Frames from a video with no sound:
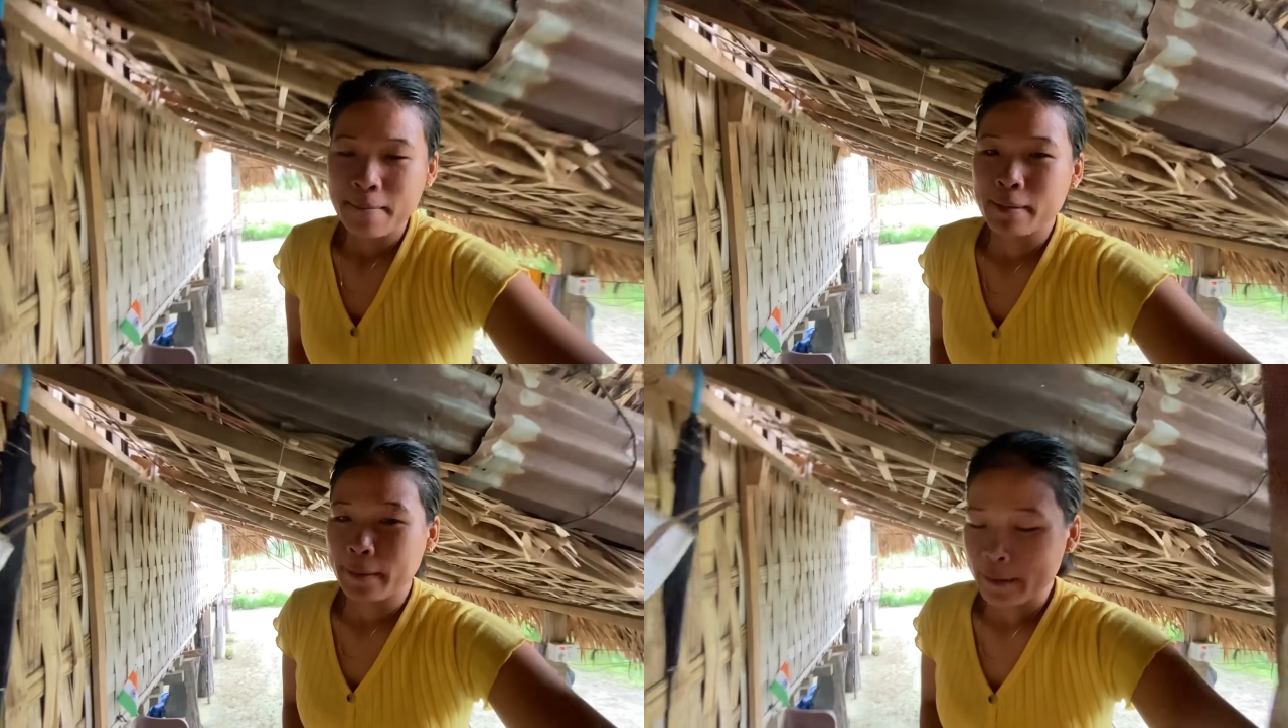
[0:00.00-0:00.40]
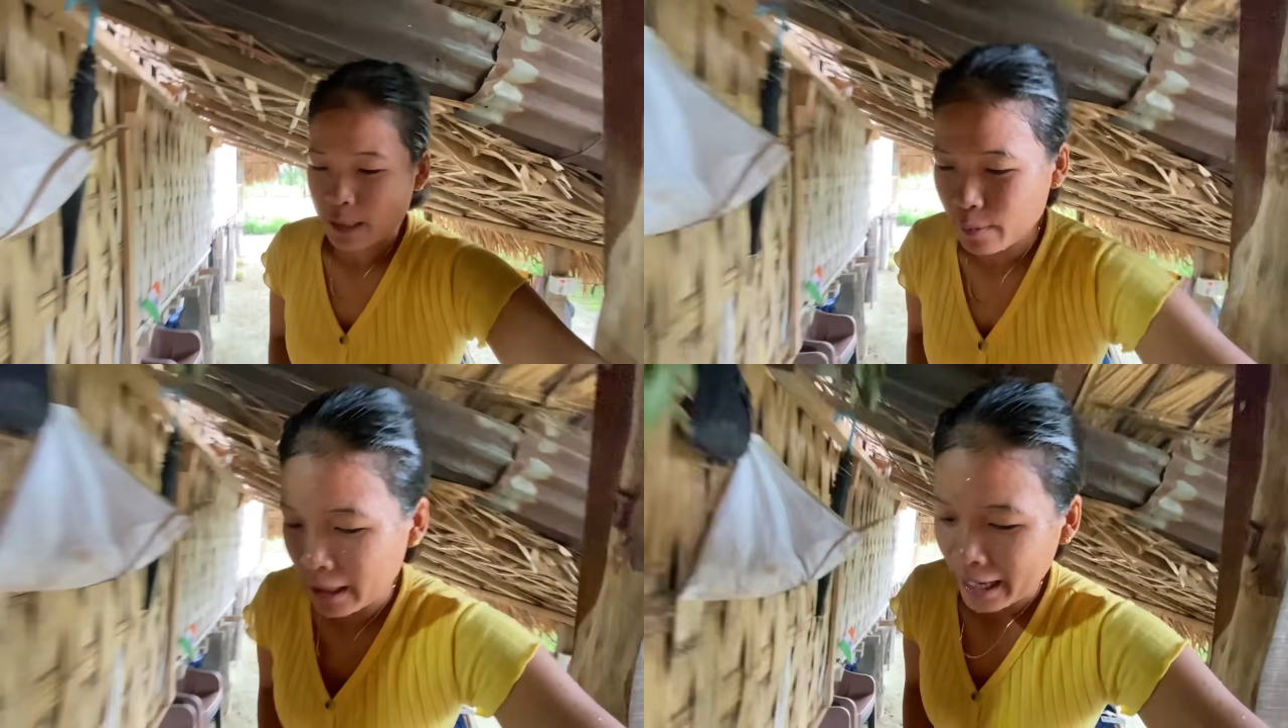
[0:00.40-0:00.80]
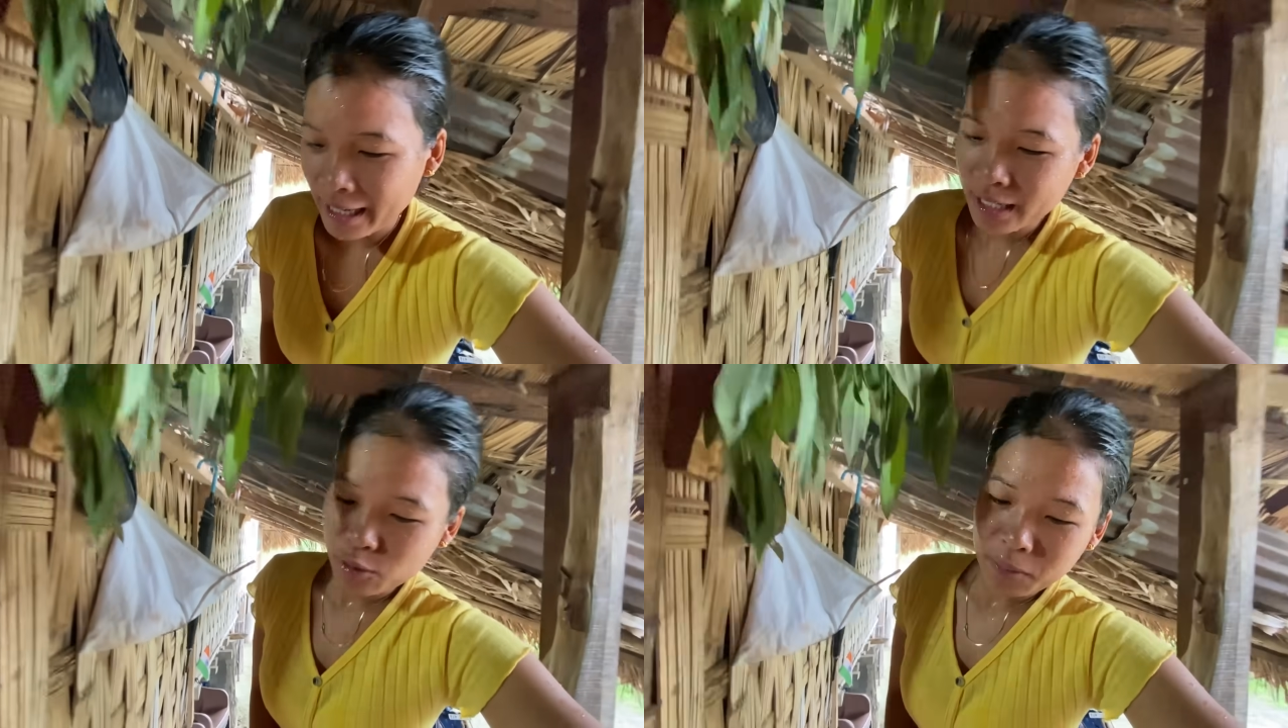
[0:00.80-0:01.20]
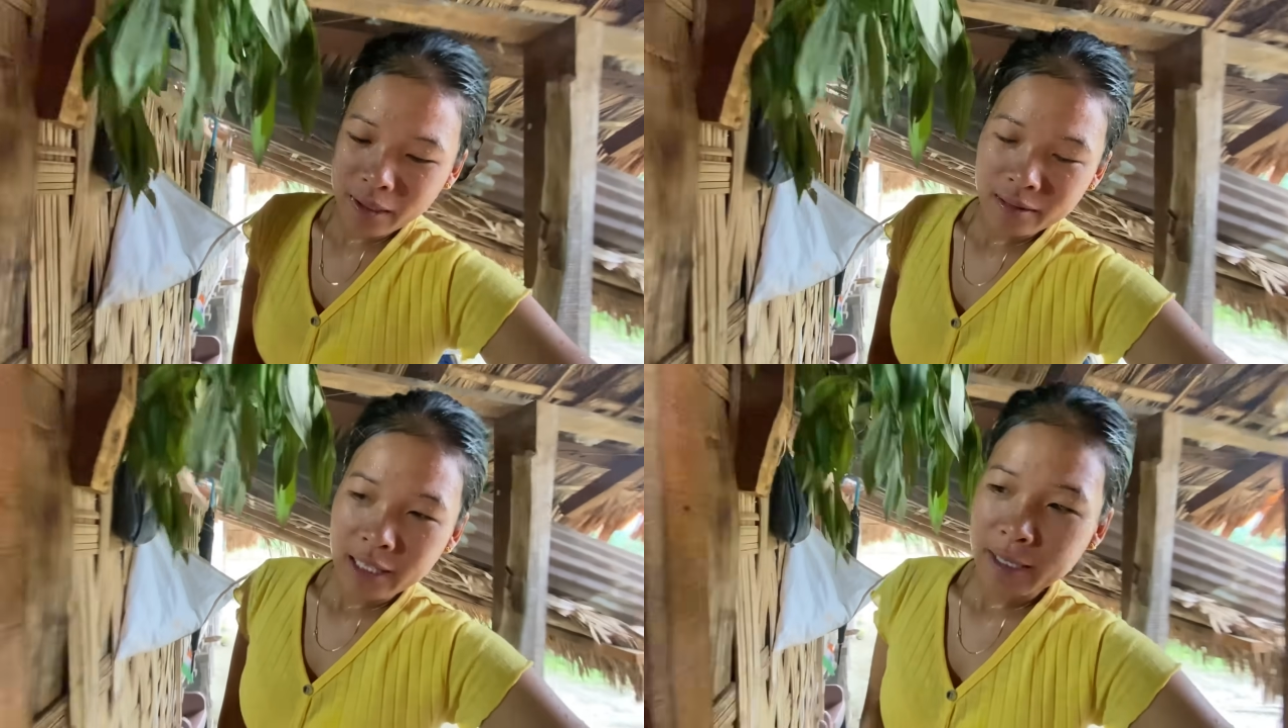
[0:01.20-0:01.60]
ब्रेकफास्ट बनाएंगे सुबह
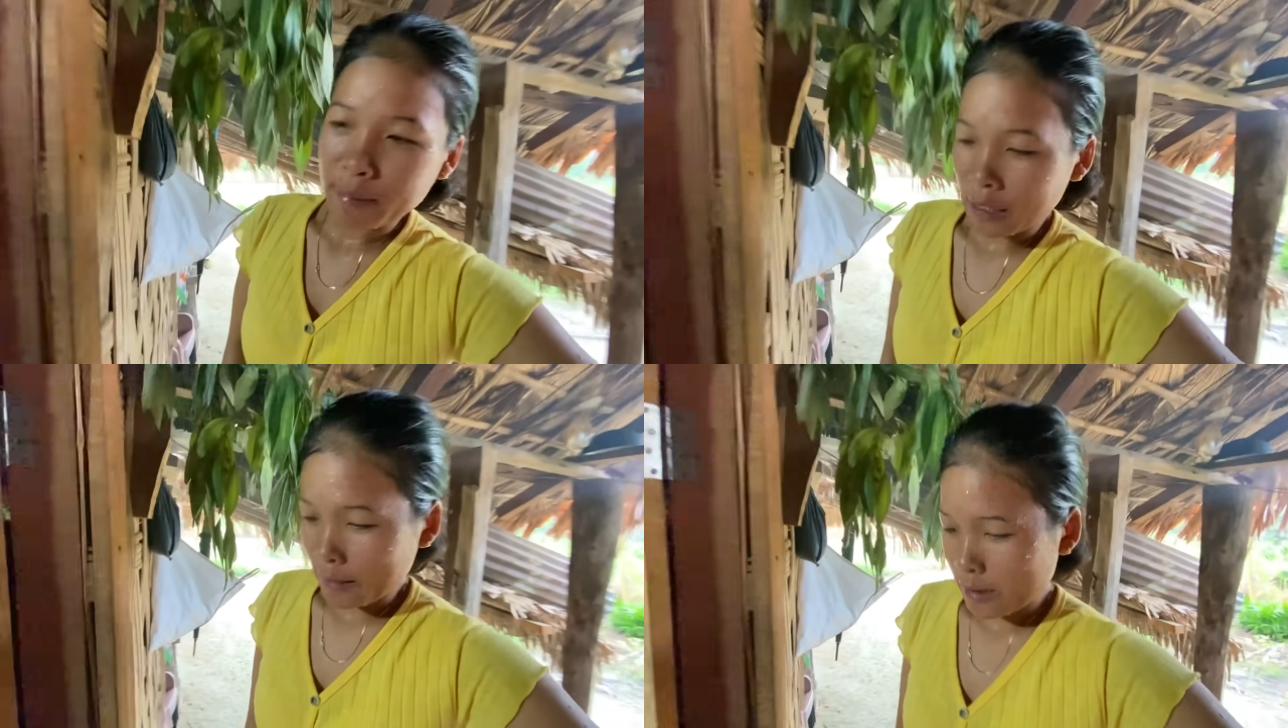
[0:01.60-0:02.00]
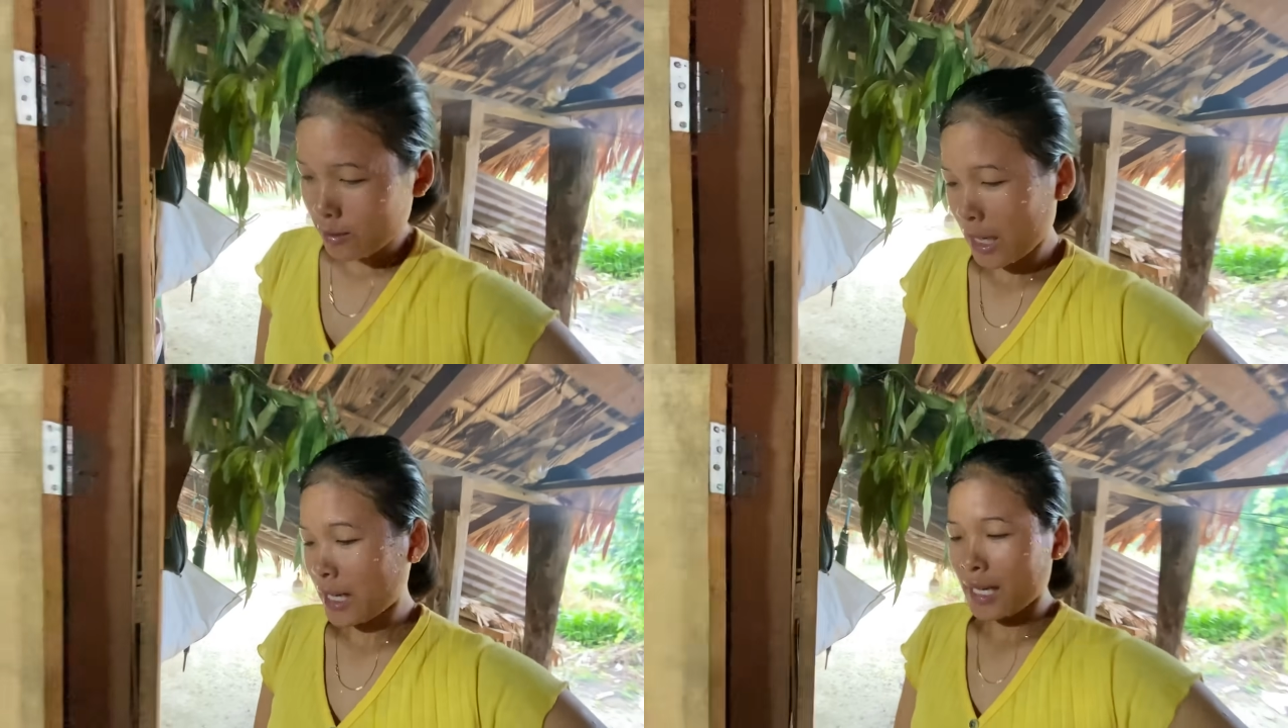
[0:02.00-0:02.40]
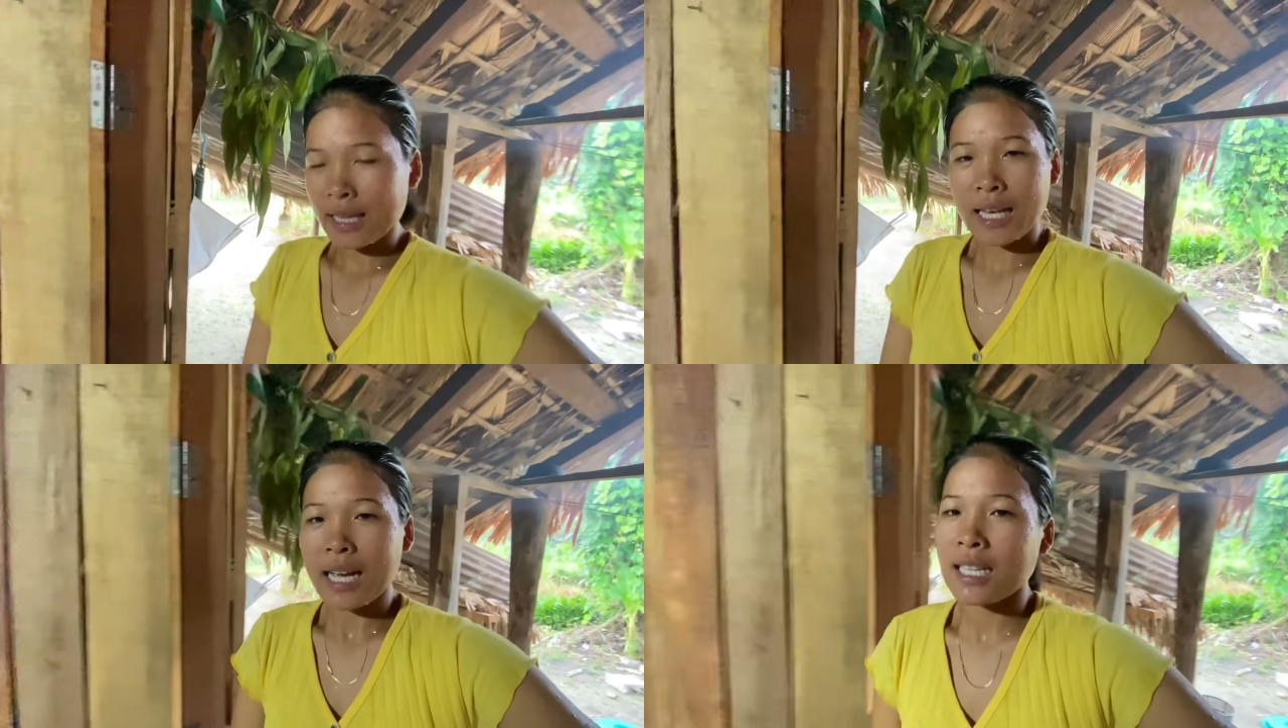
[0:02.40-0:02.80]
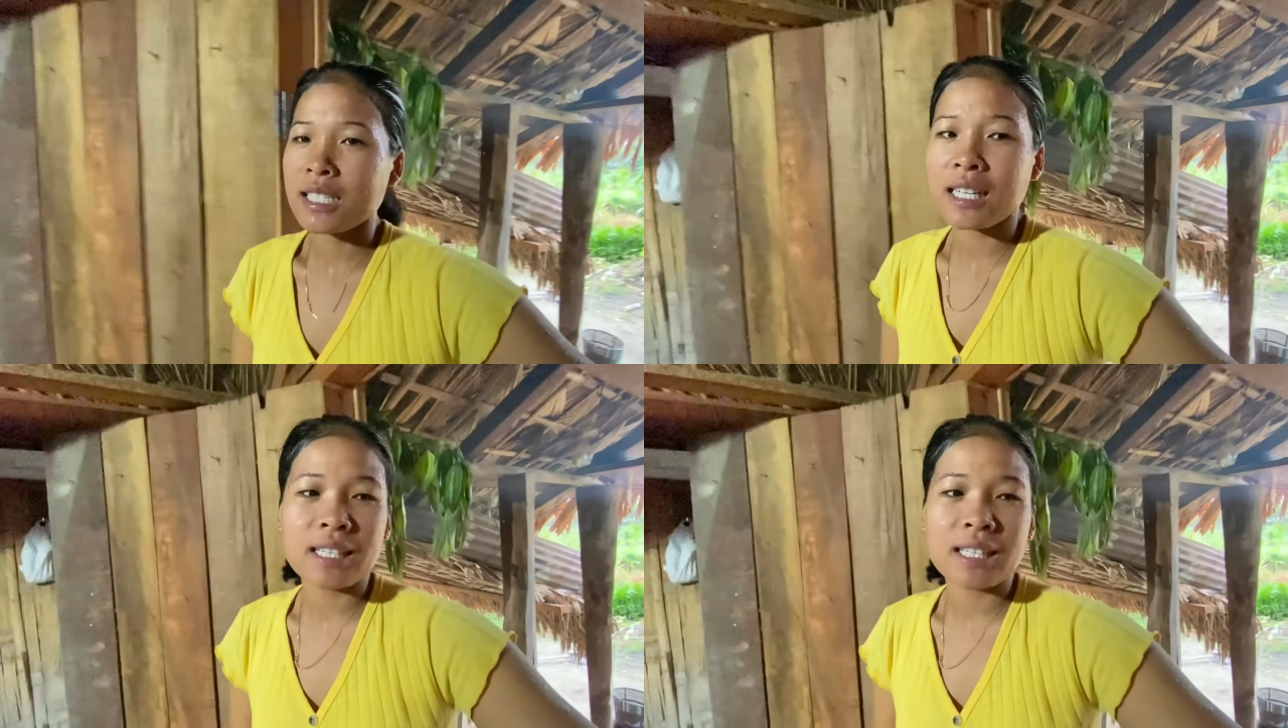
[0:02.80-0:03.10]
उठते ही ब्रेकफास्ट बनाने की तैयारी चल